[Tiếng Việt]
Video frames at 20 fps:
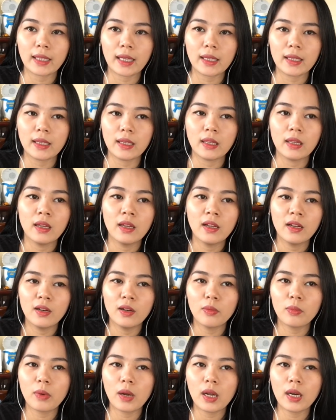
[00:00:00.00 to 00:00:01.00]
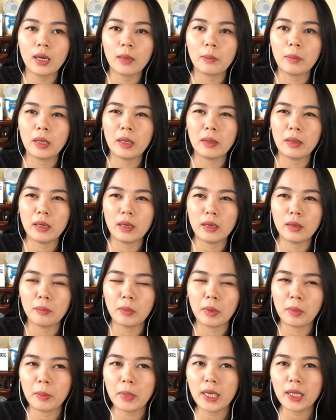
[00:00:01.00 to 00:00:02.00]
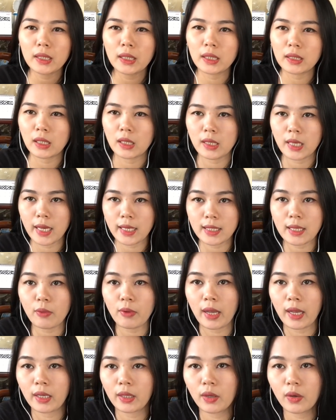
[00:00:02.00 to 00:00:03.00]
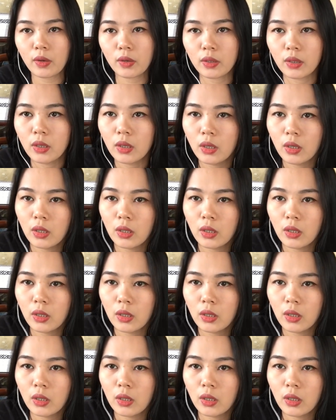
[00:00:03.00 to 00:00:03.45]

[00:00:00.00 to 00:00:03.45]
tại vì lúc đó là mình mình biết là thời gian sau này thôi,